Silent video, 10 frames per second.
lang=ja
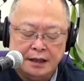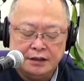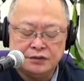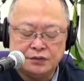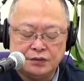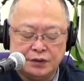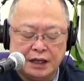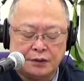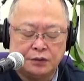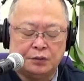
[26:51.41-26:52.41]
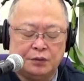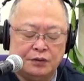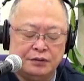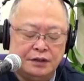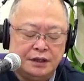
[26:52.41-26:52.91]
いうようなこと
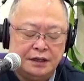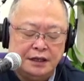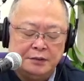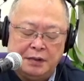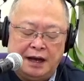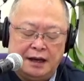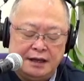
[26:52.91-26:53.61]
も組